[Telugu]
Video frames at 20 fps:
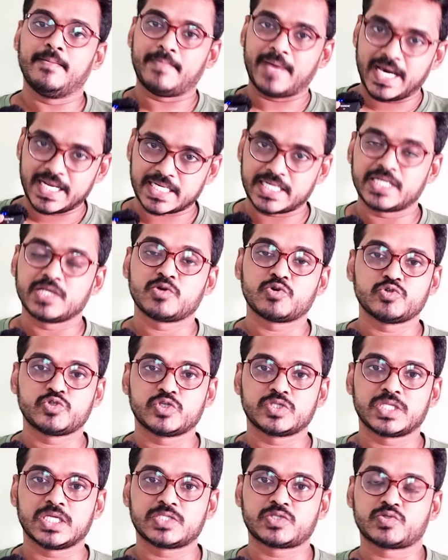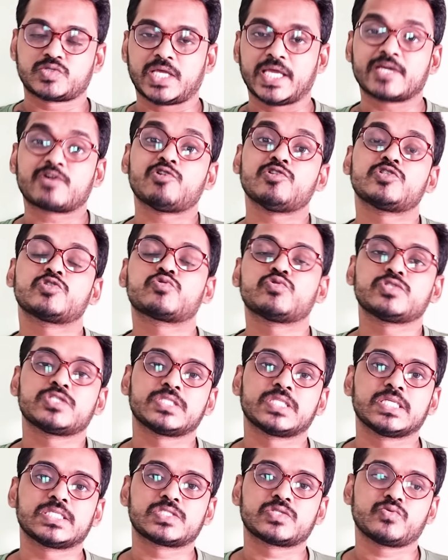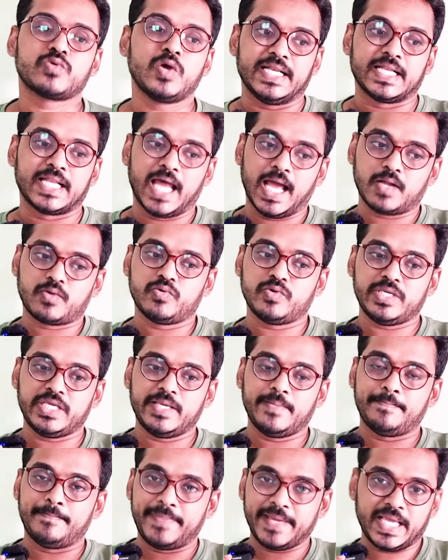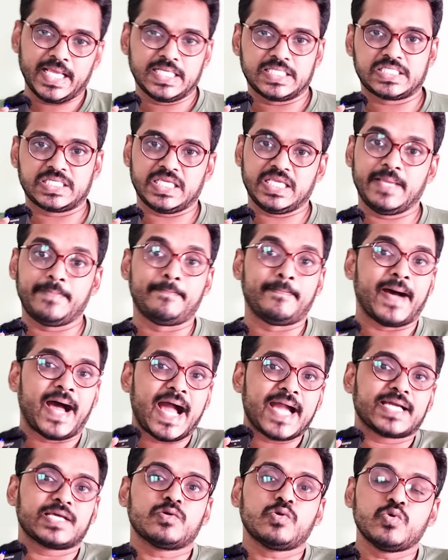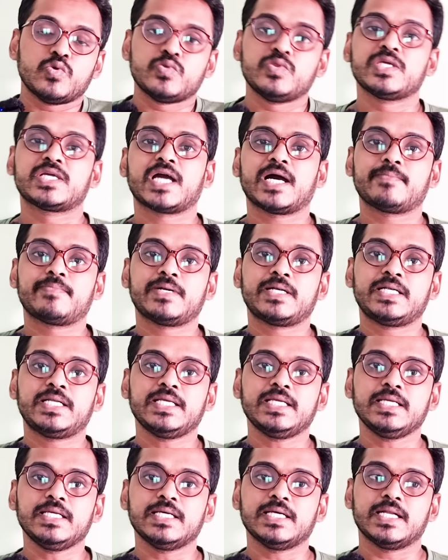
మార్కెటింగ్ కొంచెం తెలుసు సైకాలజీ కొంచెం తెలుసు నాకు ఈ బేస్ ఈ బ్యాక్గ్రౌండ్ ఉంది కాబట్టి